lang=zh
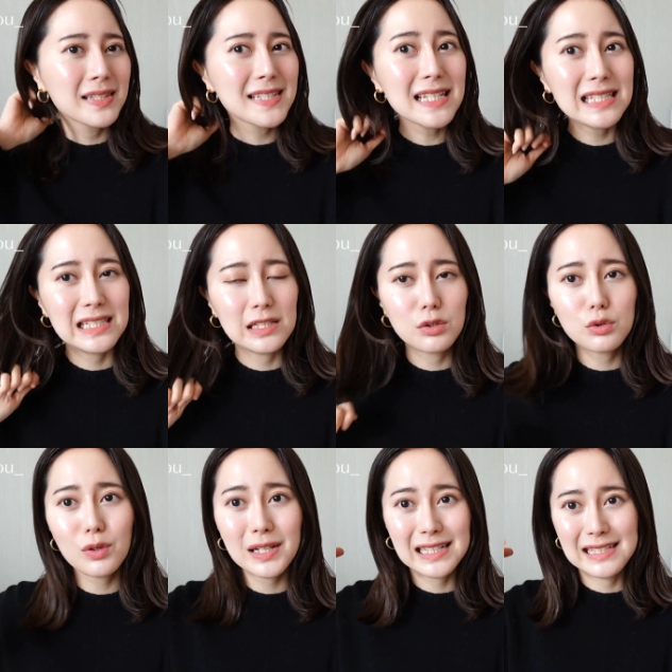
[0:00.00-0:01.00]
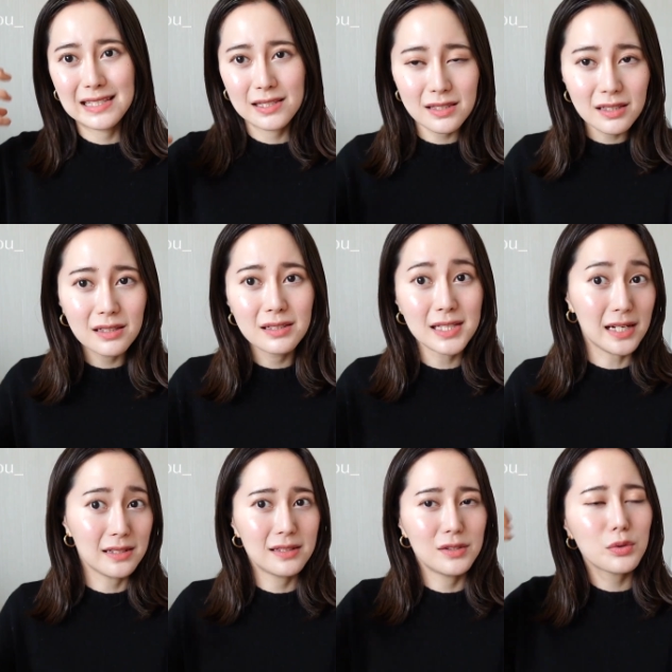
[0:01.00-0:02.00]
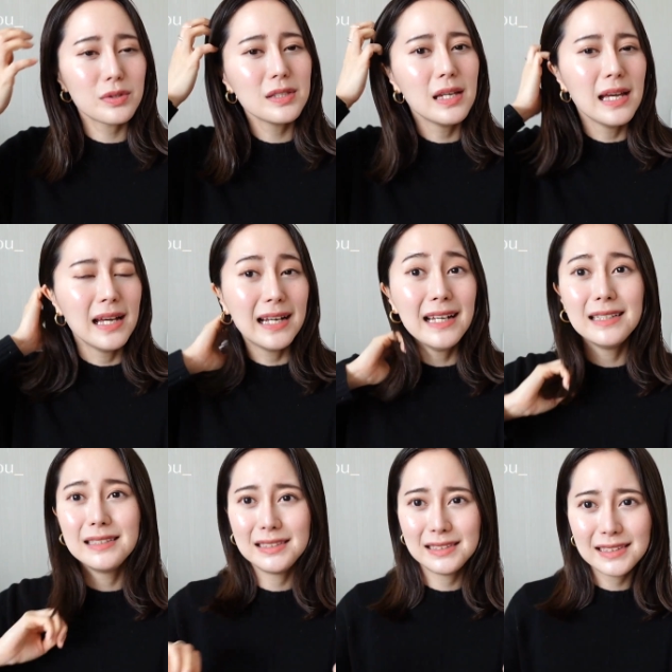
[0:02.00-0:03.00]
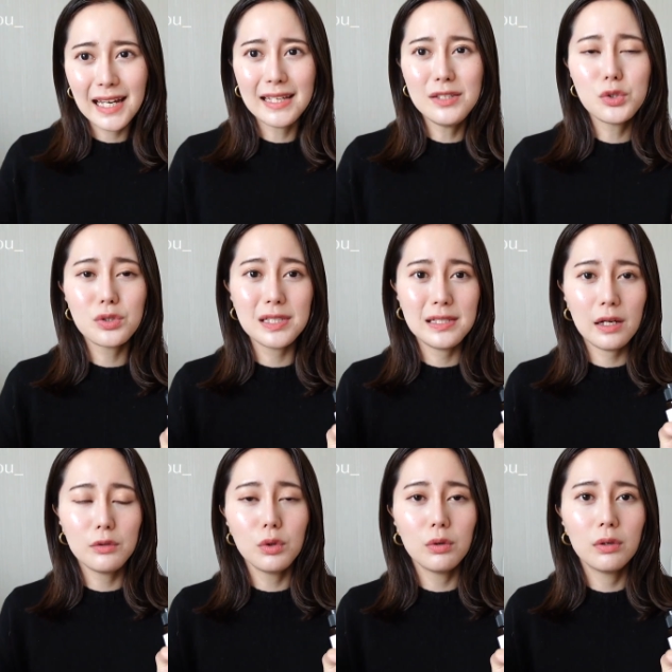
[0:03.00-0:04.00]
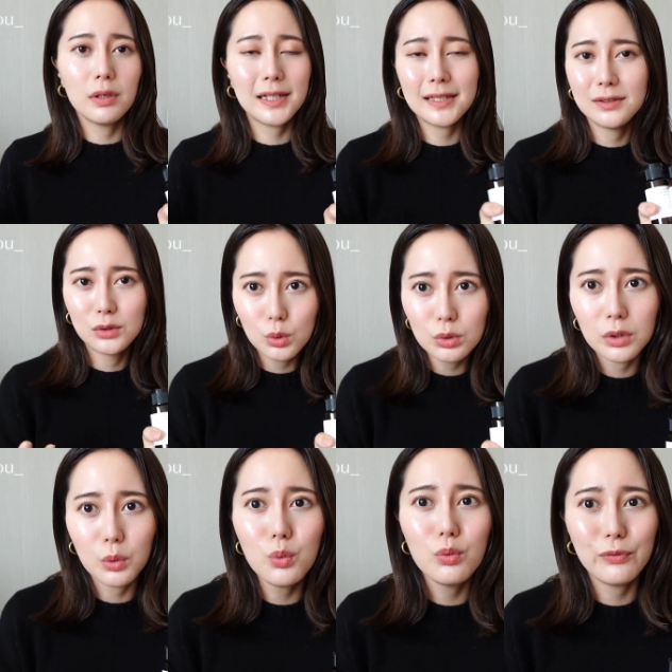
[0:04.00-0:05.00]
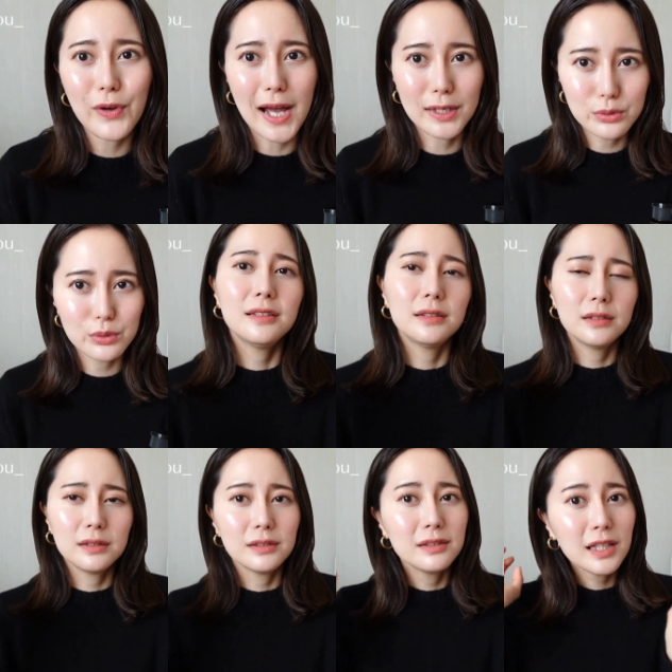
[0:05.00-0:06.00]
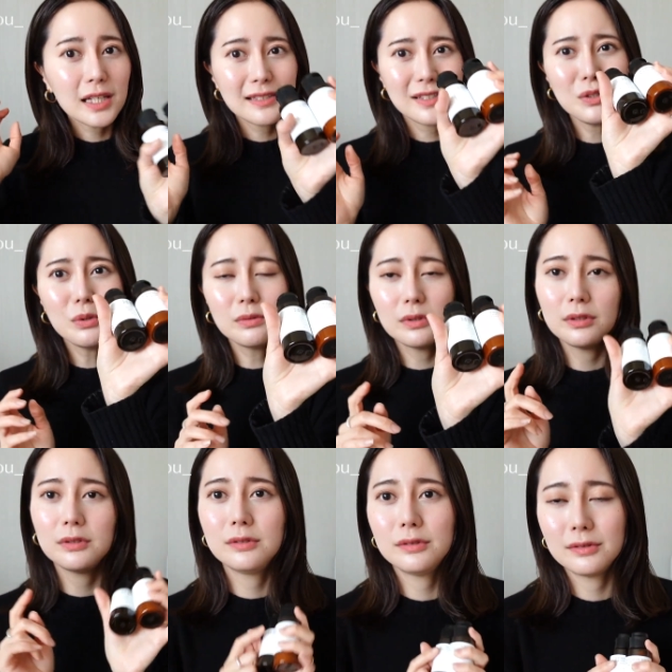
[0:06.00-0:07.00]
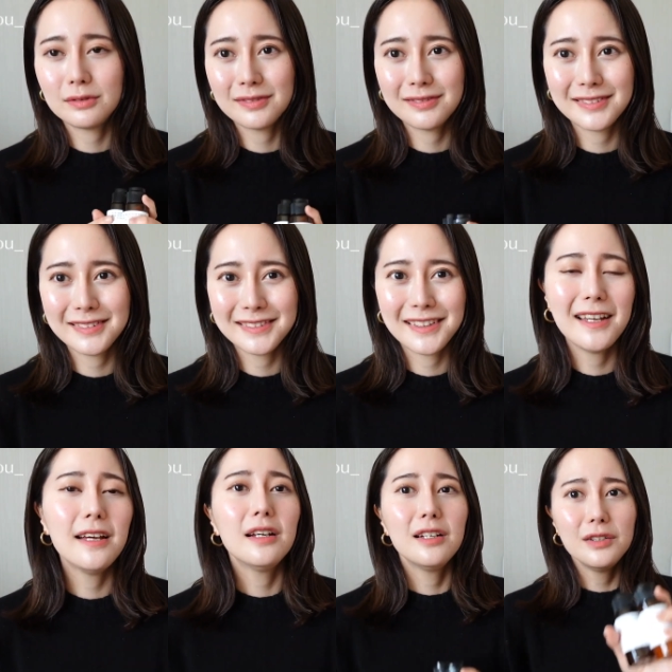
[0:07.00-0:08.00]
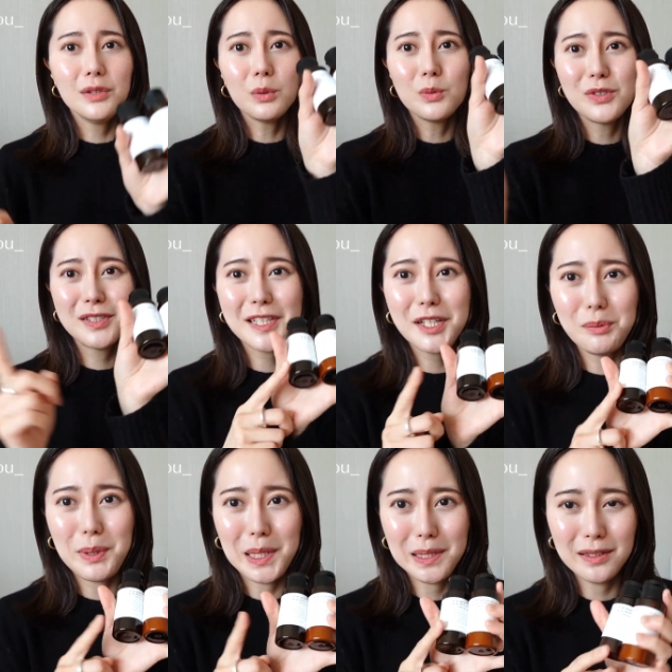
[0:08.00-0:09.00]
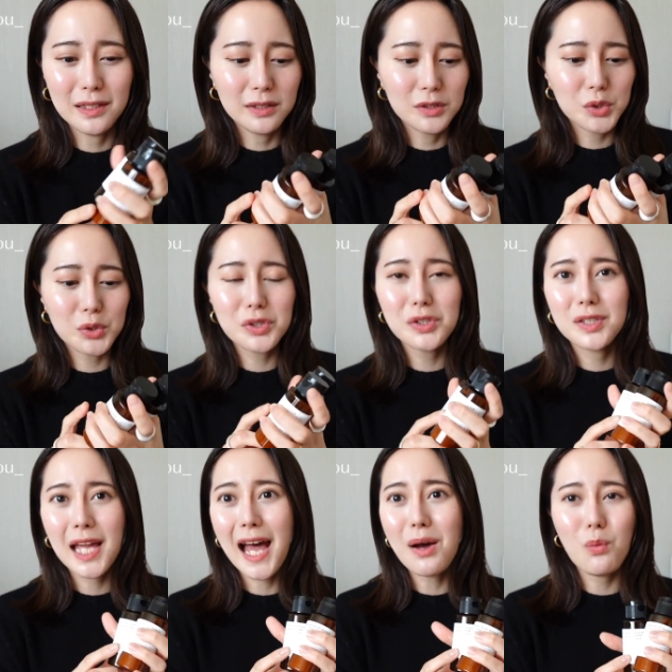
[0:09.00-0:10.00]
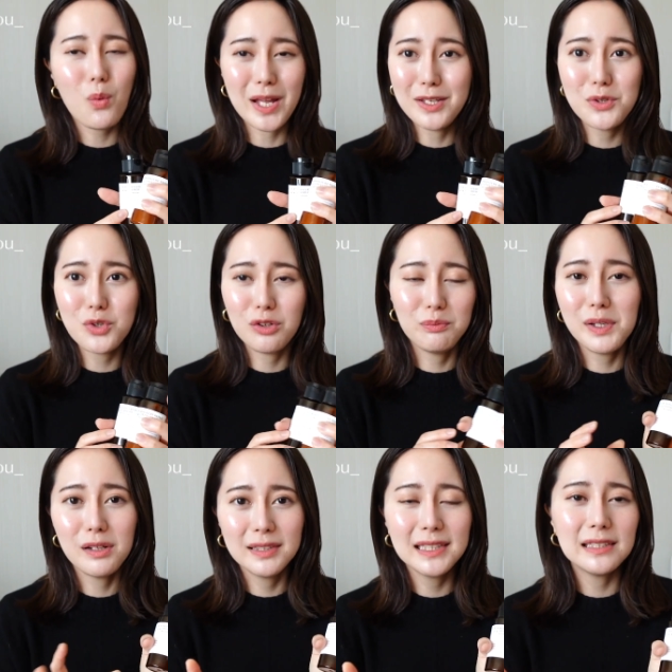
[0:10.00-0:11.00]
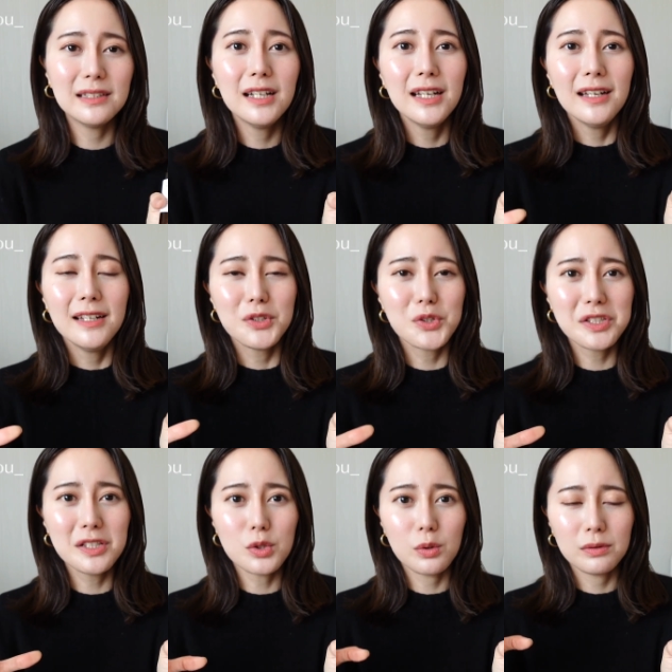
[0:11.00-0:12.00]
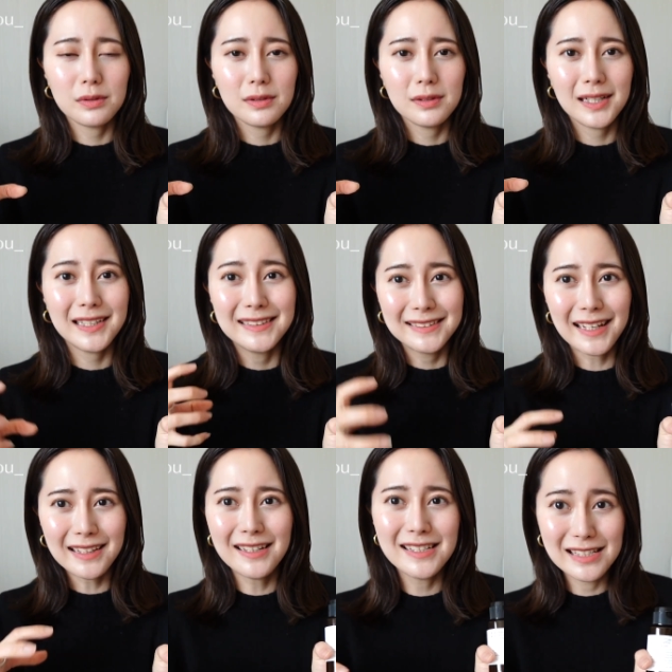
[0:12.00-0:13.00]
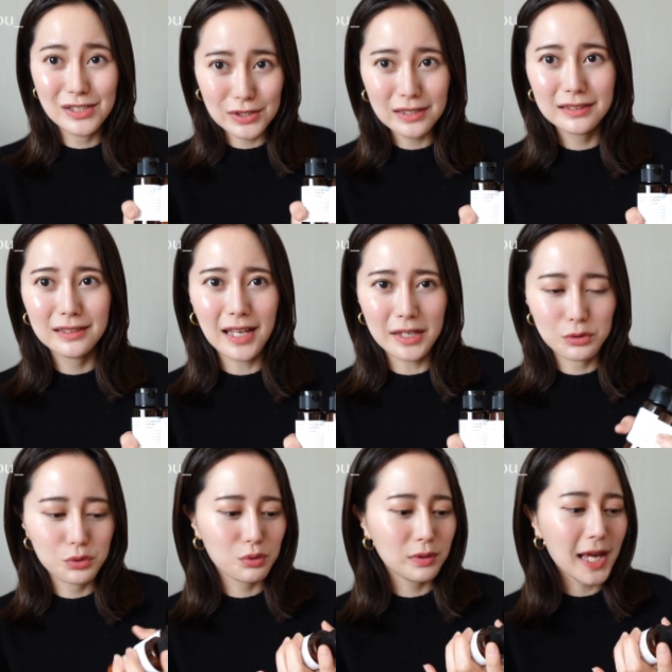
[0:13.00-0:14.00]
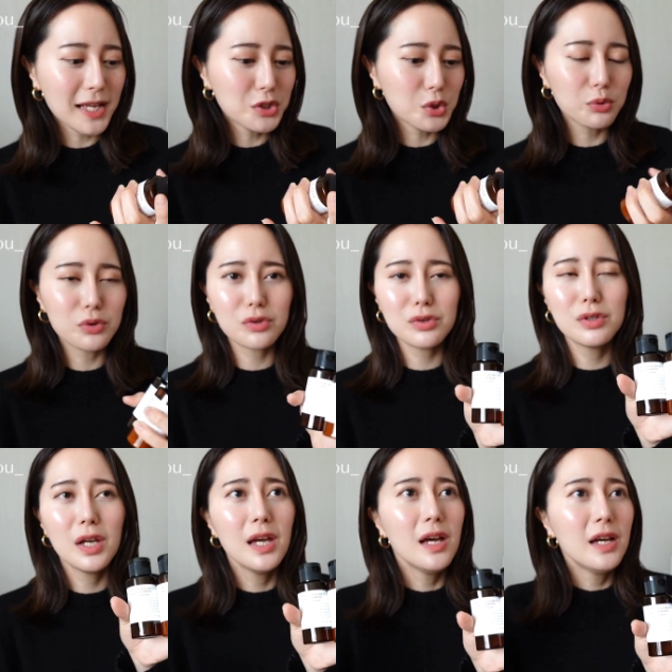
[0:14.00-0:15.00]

在洗的时候就很涩，这样子就是很干，就是一定要用很多的护发乳。那用用这一瓶呢，就是它完全没有那个，就是那种很干很涩的感觉。它就是